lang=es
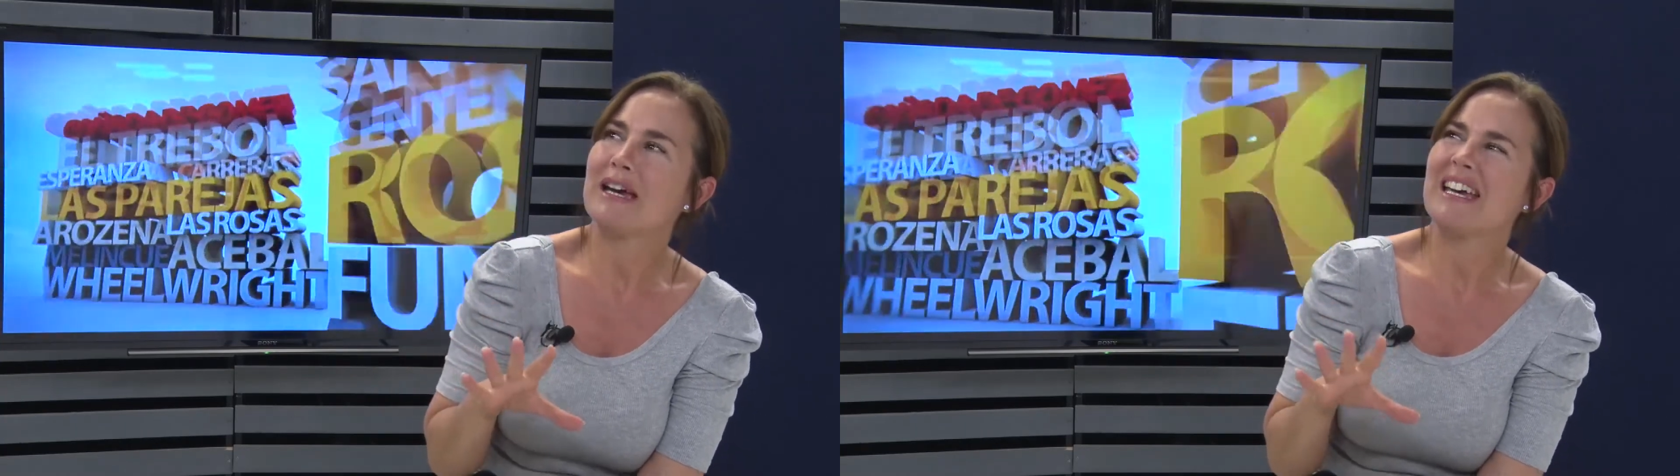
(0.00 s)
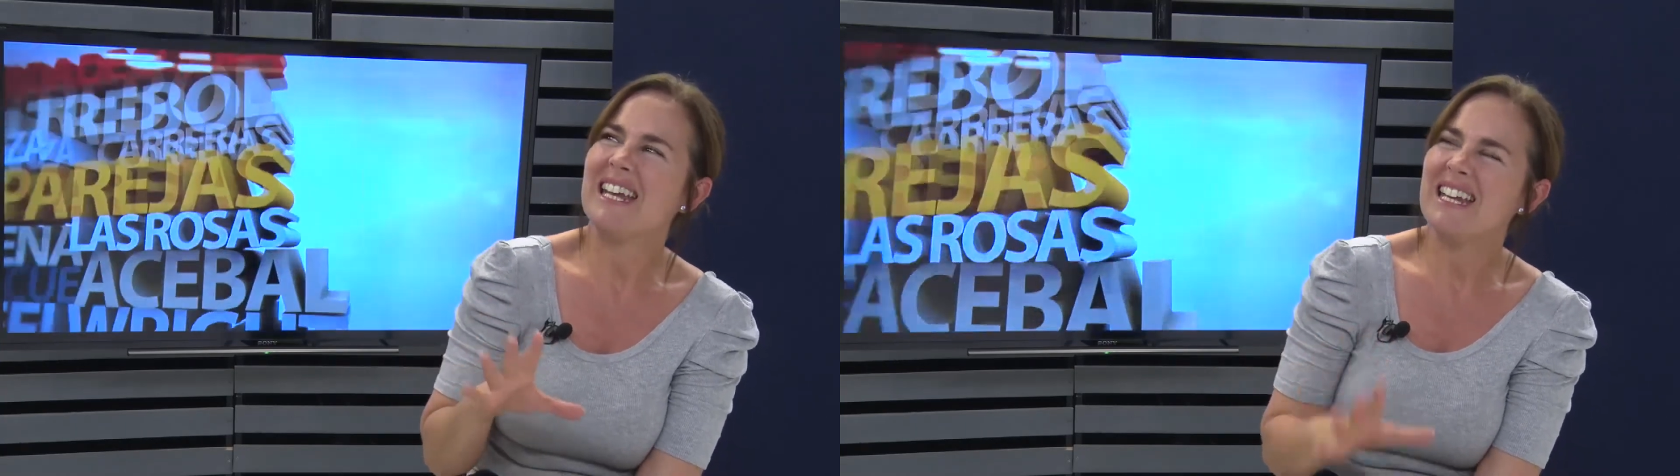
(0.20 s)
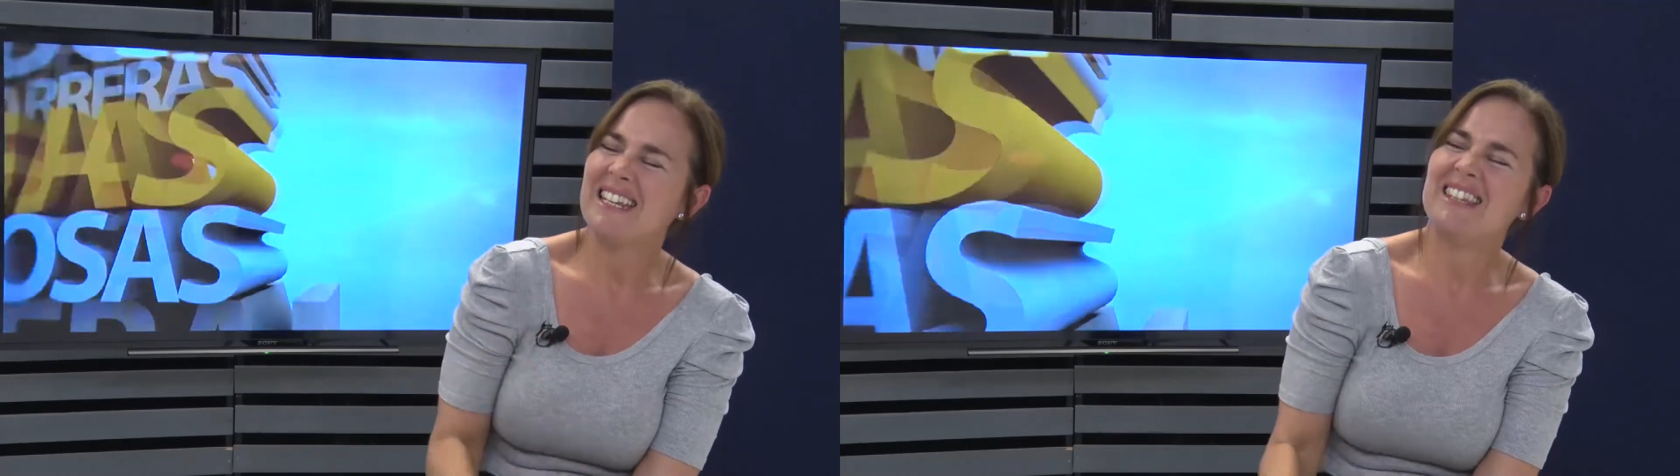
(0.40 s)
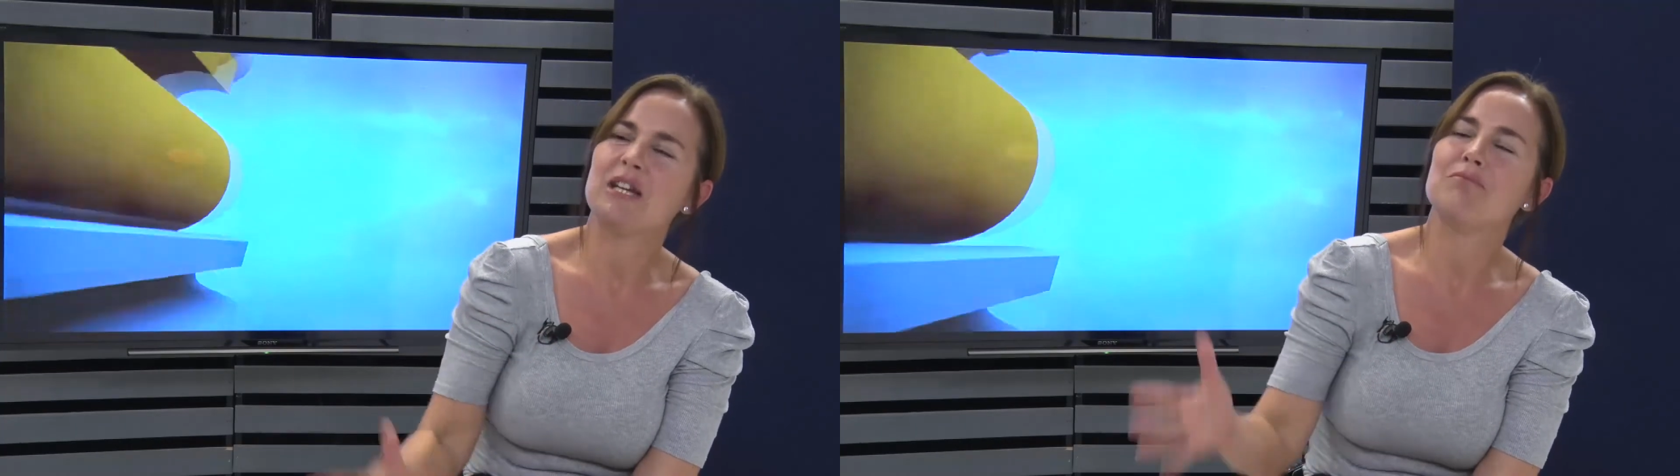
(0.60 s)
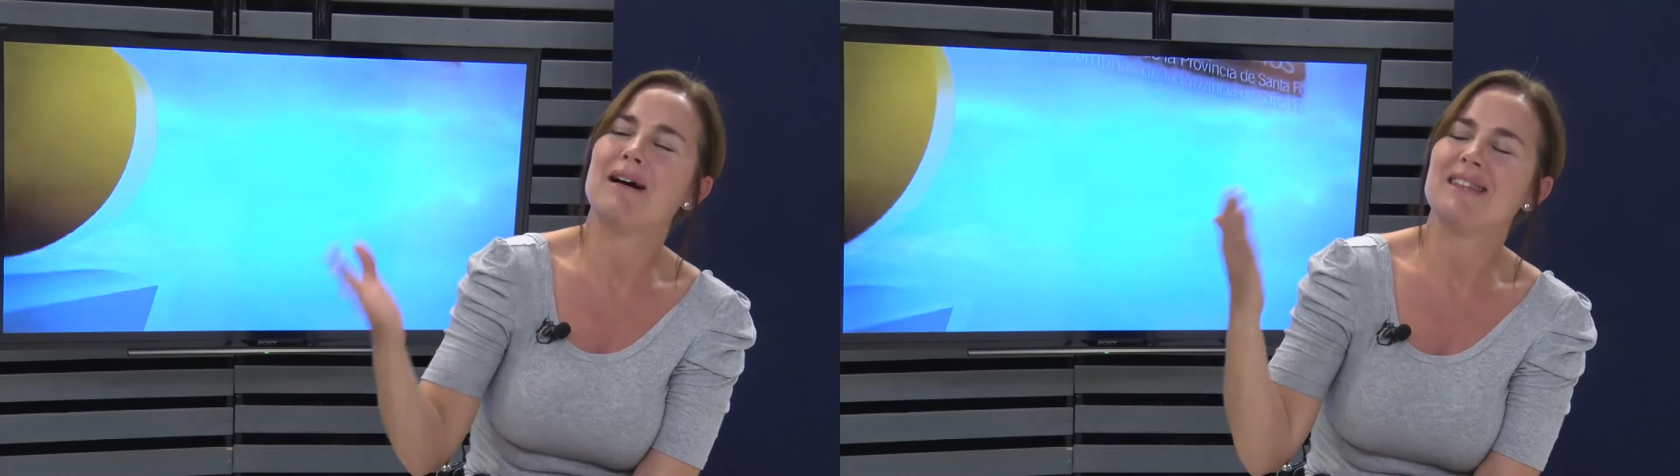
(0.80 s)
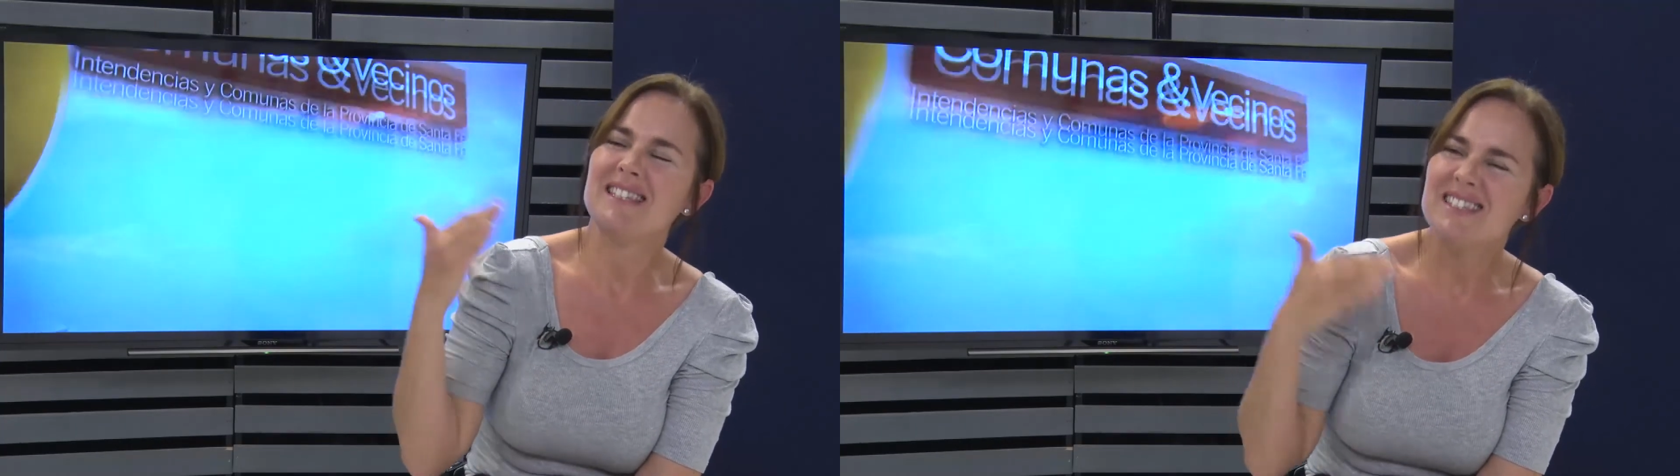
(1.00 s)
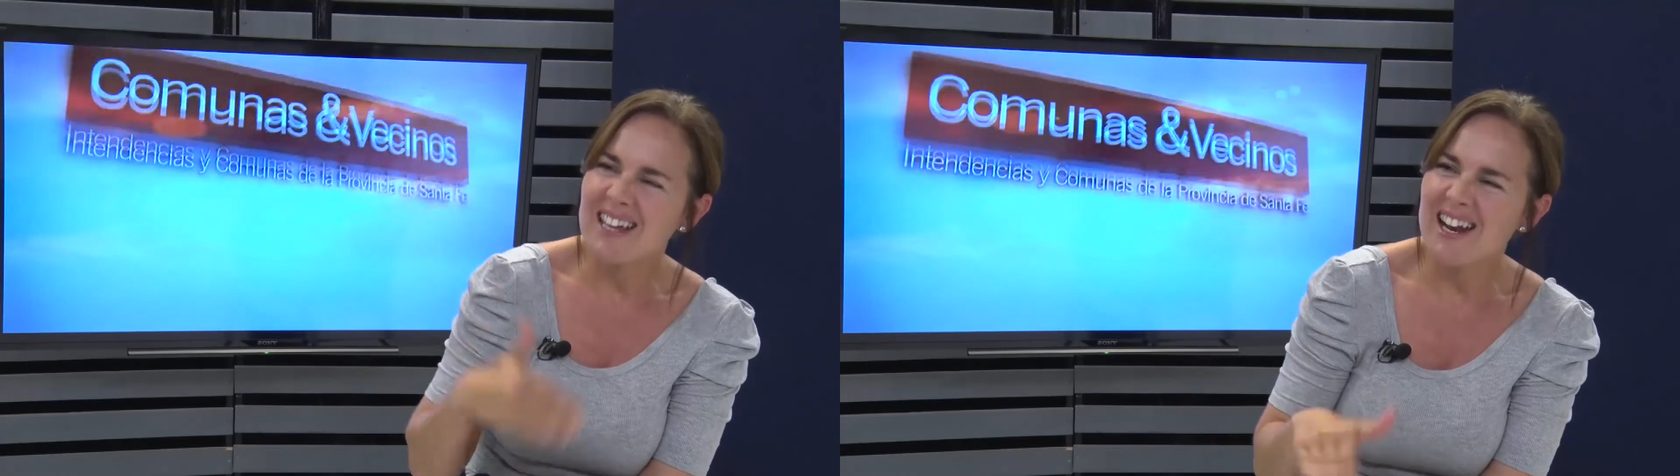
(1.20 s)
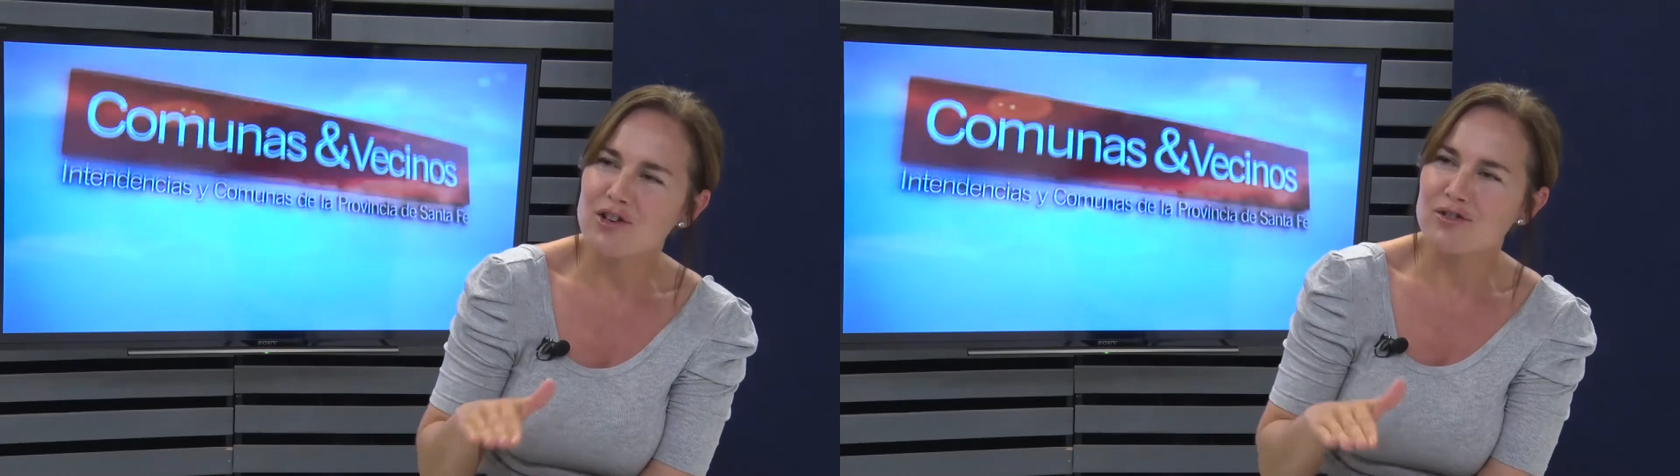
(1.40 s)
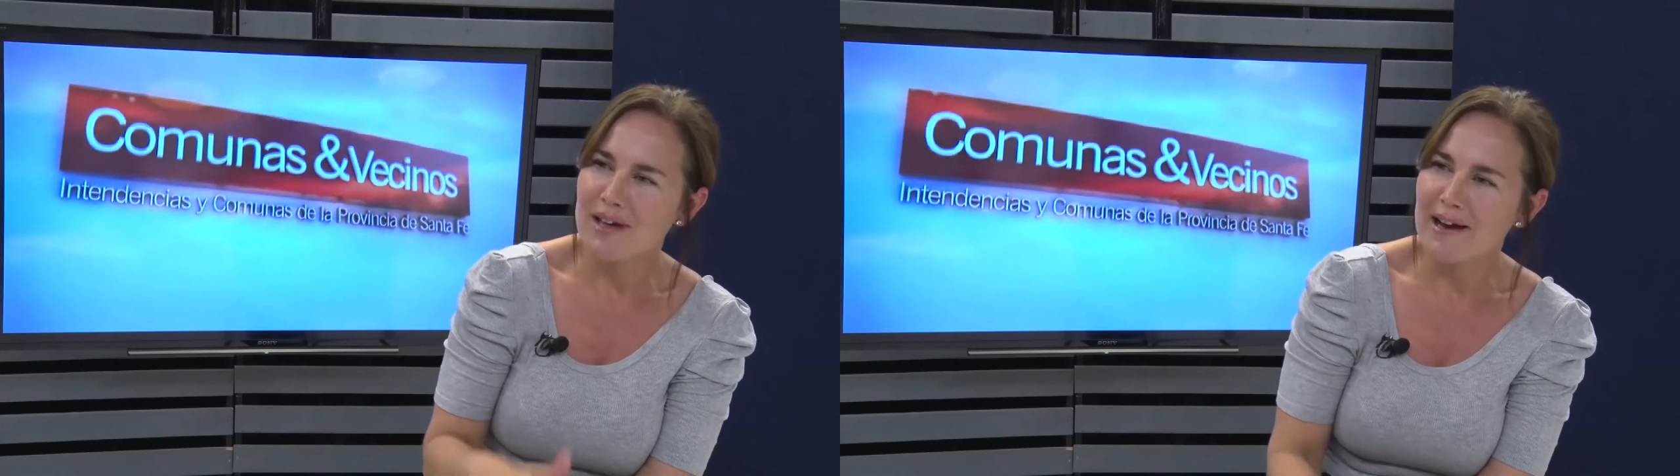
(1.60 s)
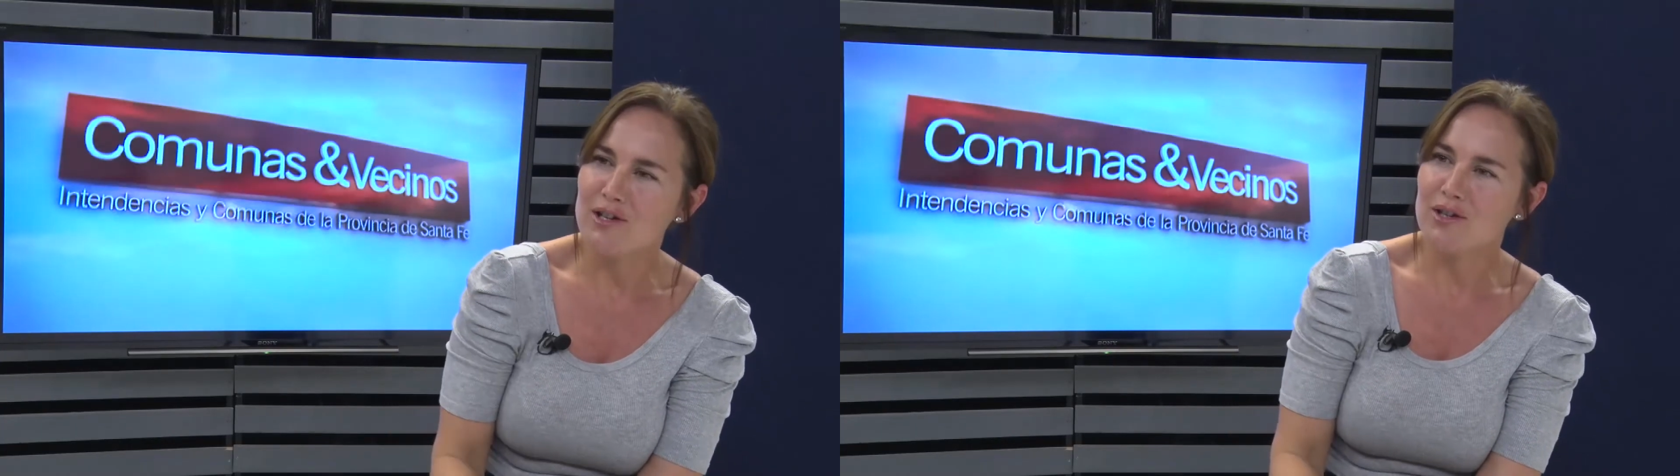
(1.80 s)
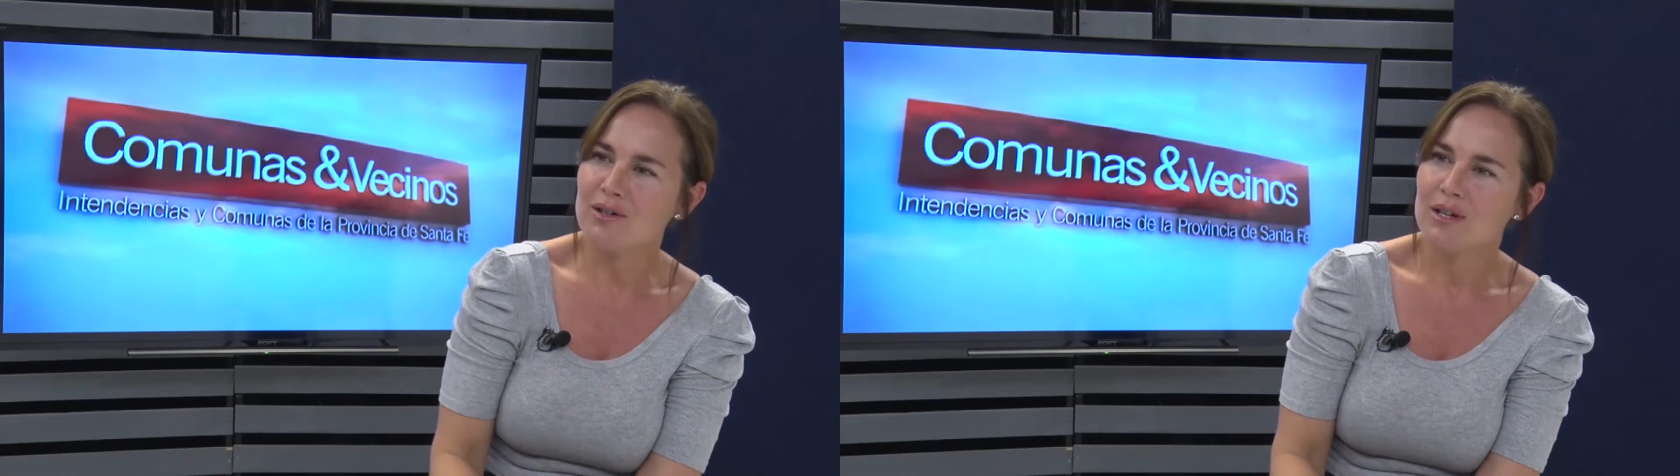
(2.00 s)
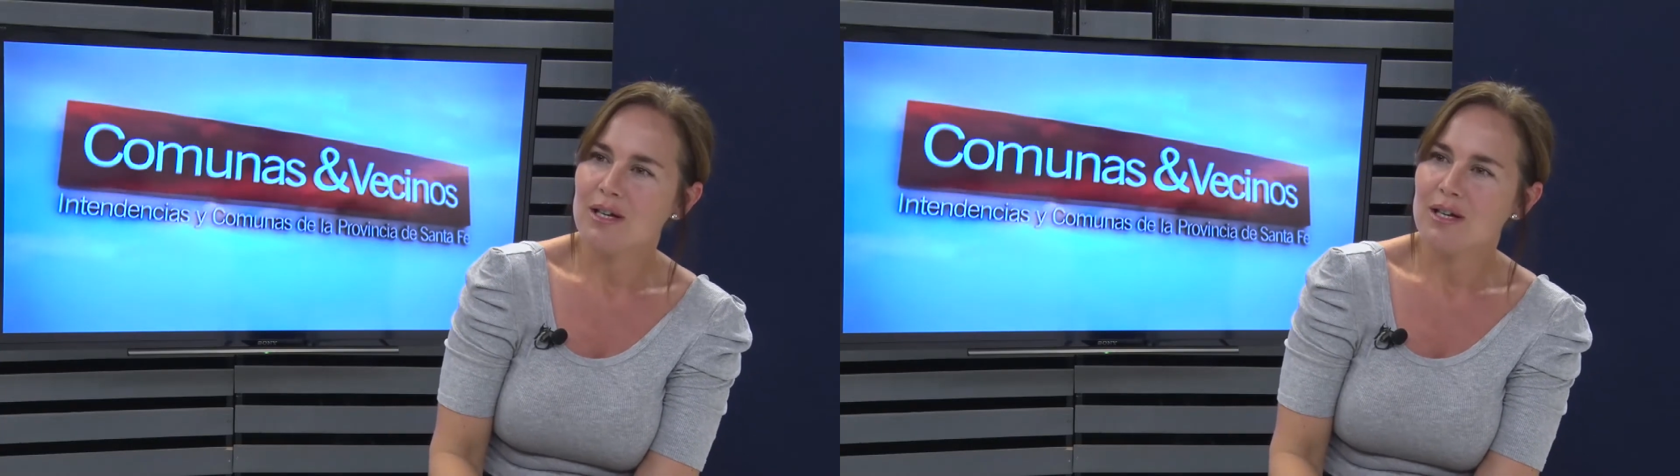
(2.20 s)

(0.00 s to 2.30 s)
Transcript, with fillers: querían estigmatizar a Rosario,